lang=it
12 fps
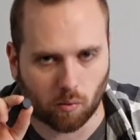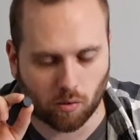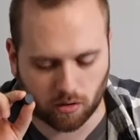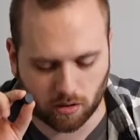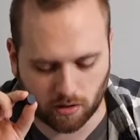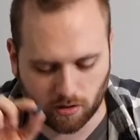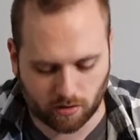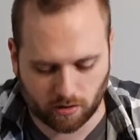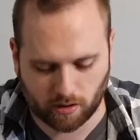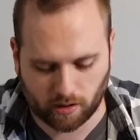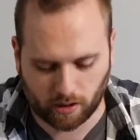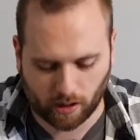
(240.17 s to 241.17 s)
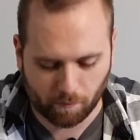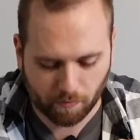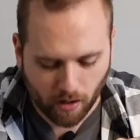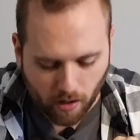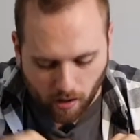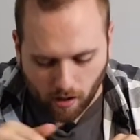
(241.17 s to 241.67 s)
questa tesserina.
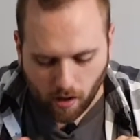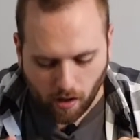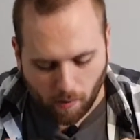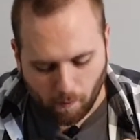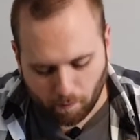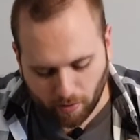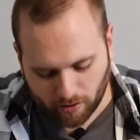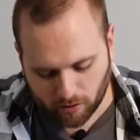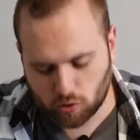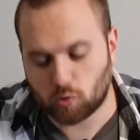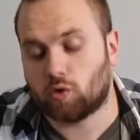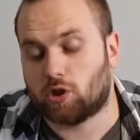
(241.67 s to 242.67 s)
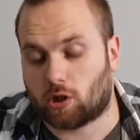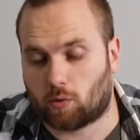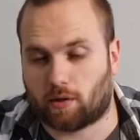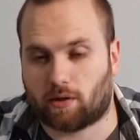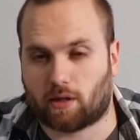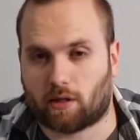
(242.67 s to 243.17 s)
Per raggiungere
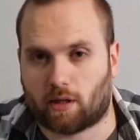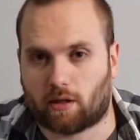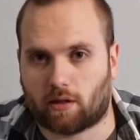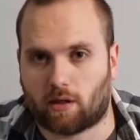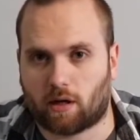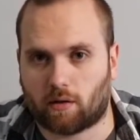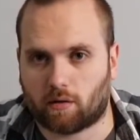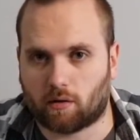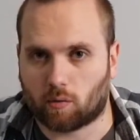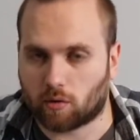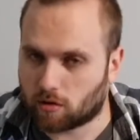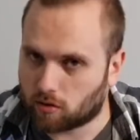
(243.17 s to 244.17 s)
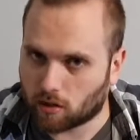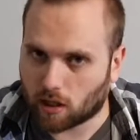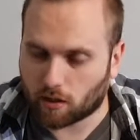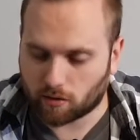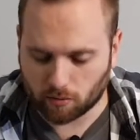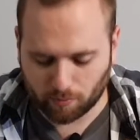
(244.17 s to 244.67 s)
questa tessera, in questo
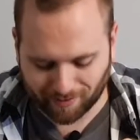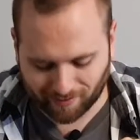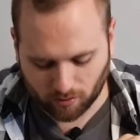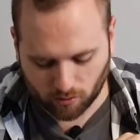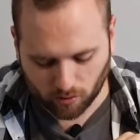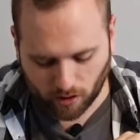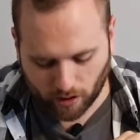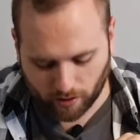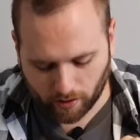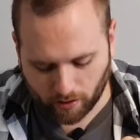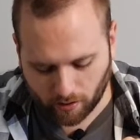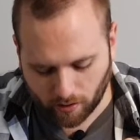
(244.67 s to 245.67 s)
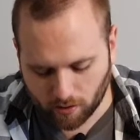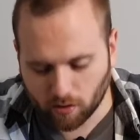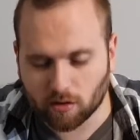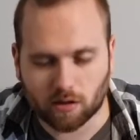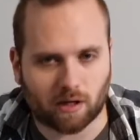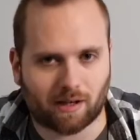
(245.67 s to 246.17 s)
caso particolare, le
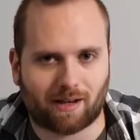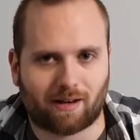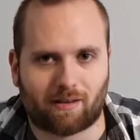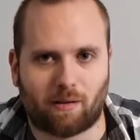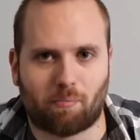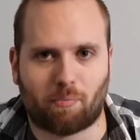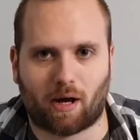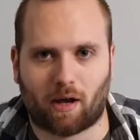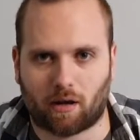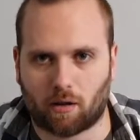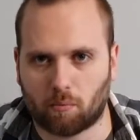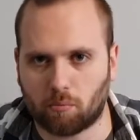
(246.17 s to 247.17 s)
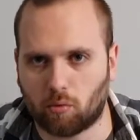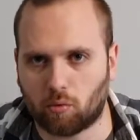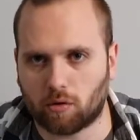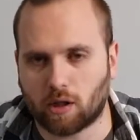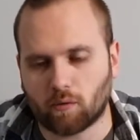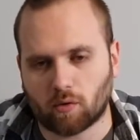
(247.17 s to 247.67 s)
nostre carte pari blu
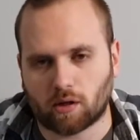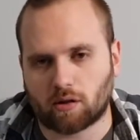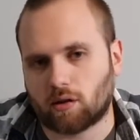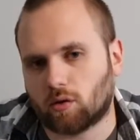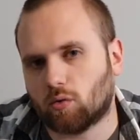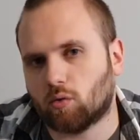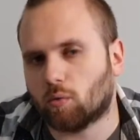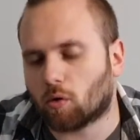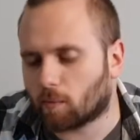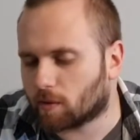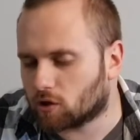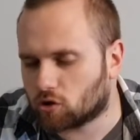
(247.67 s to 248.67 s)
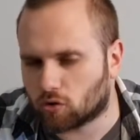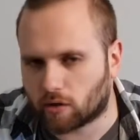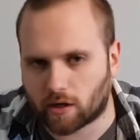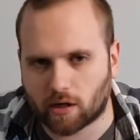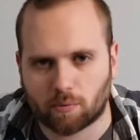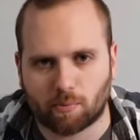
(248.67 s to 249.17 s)
devono essere di un numero
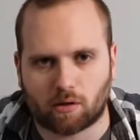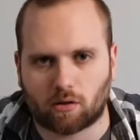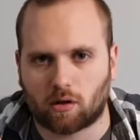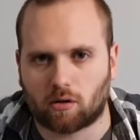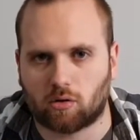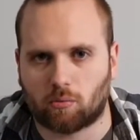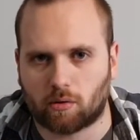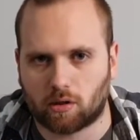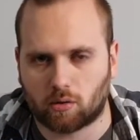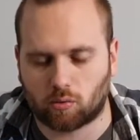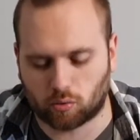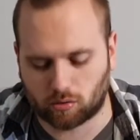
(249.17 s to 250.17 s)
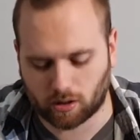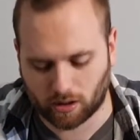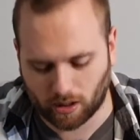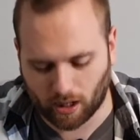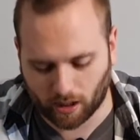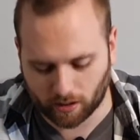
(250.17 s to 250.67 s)
maggiore rispetto alla somma di tutti
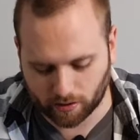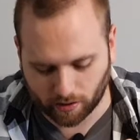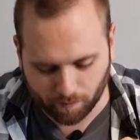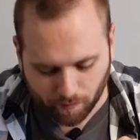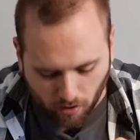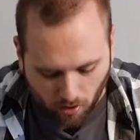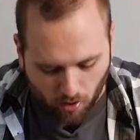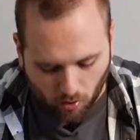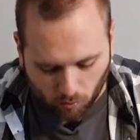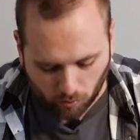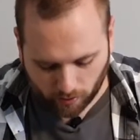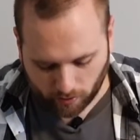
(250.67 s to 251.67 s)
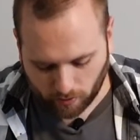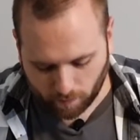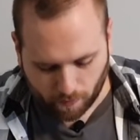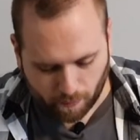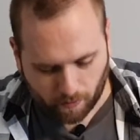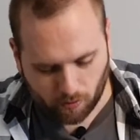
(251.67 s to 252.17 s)
gli altri. Quindi
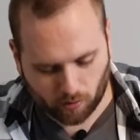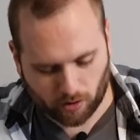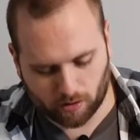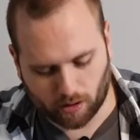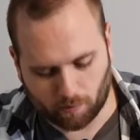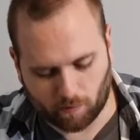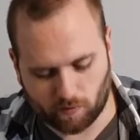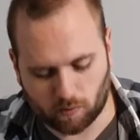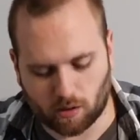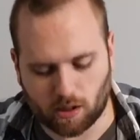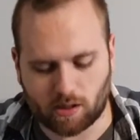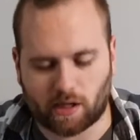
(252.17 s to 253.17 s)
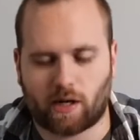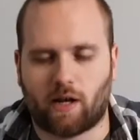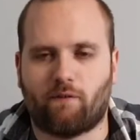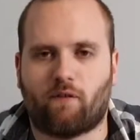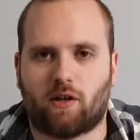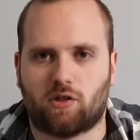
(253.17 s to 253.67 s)
noi andremo a visualizzare le
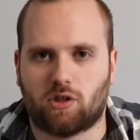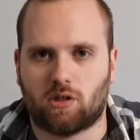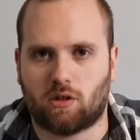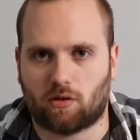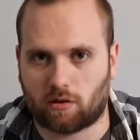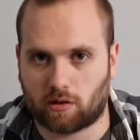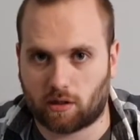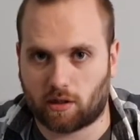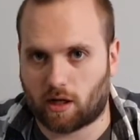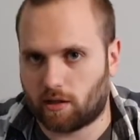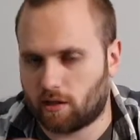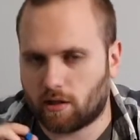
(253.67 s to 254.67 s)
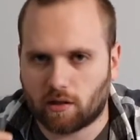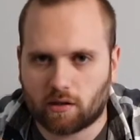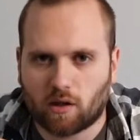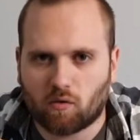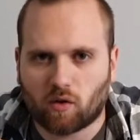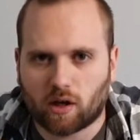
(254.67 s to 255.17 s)
facce dei nostri dadi,
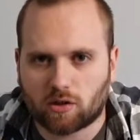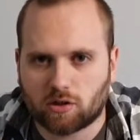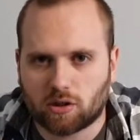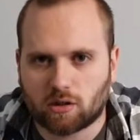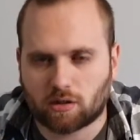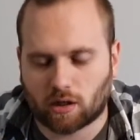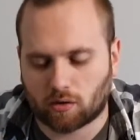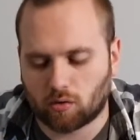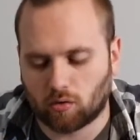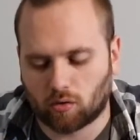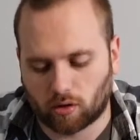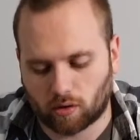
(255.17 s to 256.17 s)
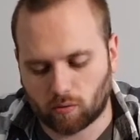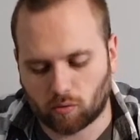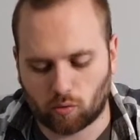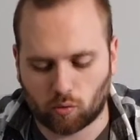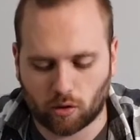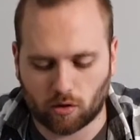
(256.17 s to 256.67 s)
6 facce, 3 colori,
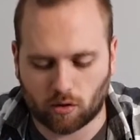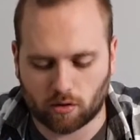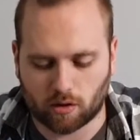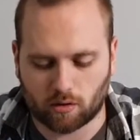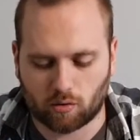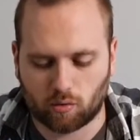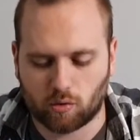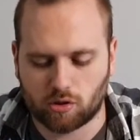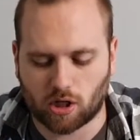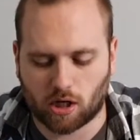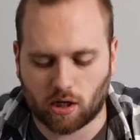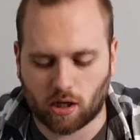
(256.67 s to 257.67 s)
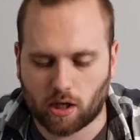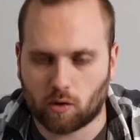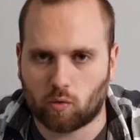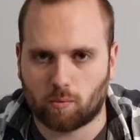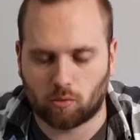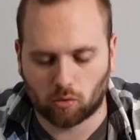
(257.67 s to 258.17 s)
2 rosa, 2 gialle e
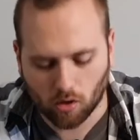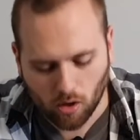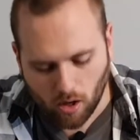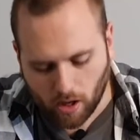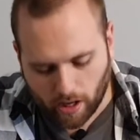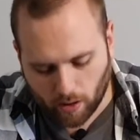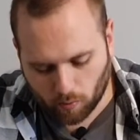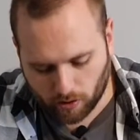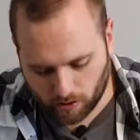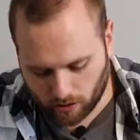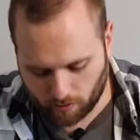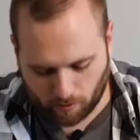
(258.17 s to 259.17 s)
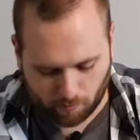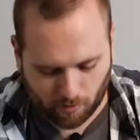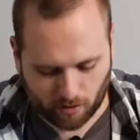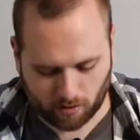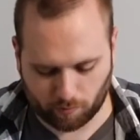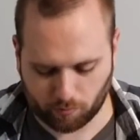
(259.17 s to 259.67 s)
2 blu e quindi in
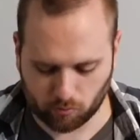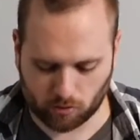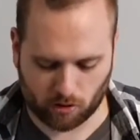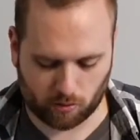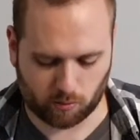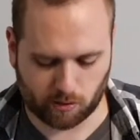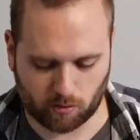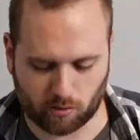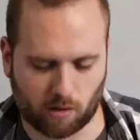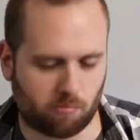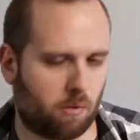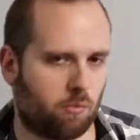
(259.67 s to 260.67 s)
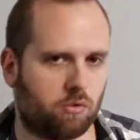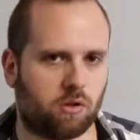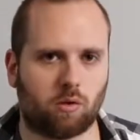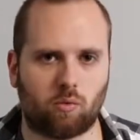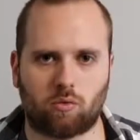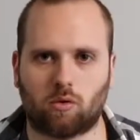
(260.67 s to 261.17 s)
base appunto al risultato che abbiamo
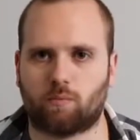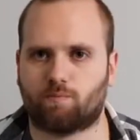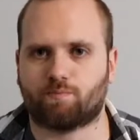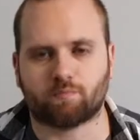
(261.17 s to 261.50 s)
ottenuto